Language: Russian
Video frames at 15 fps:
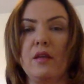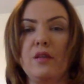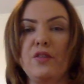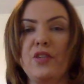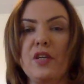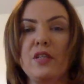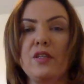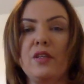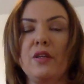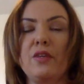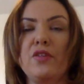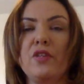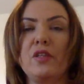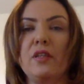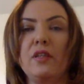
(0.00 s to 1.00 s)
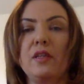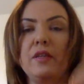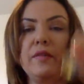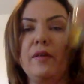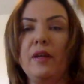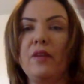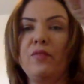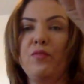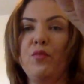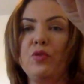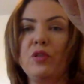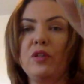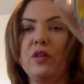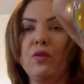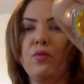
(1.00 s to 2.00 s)
Сейчас, э, честно говоря, в
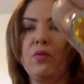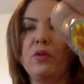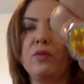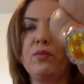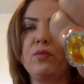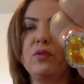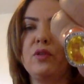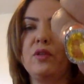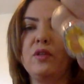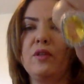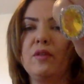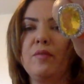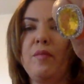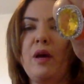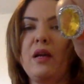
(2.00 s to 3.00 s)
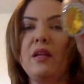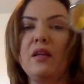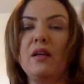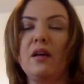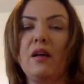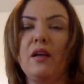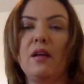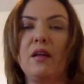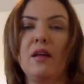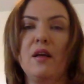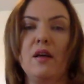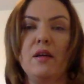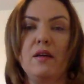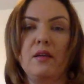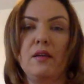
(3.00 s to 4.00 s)
моде такое вот э, маленькое
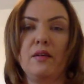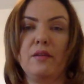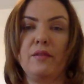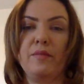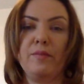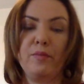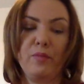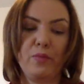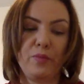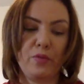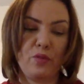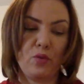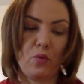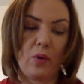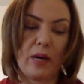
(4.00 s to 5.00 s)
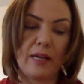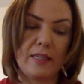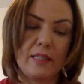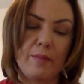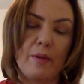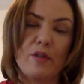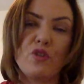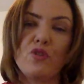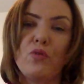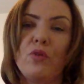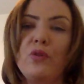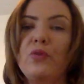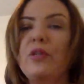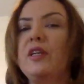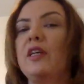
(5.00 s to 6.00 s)
э, все. А если большое,
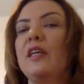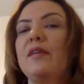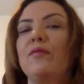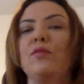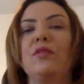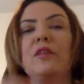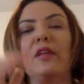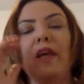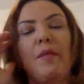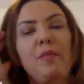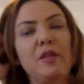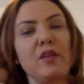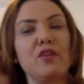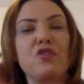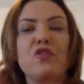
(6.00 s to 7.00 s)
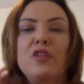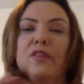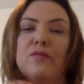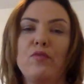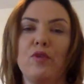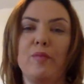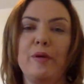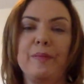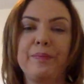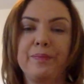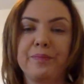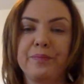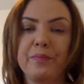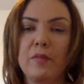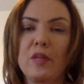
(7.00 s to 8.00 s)
это такие вот геометрические формы,
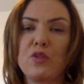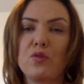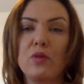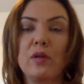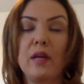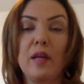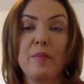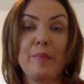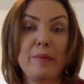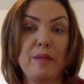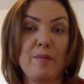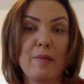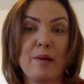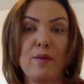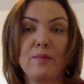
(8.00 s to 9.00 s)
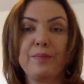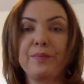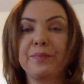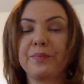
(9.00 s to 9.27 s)
насколько я понимаю.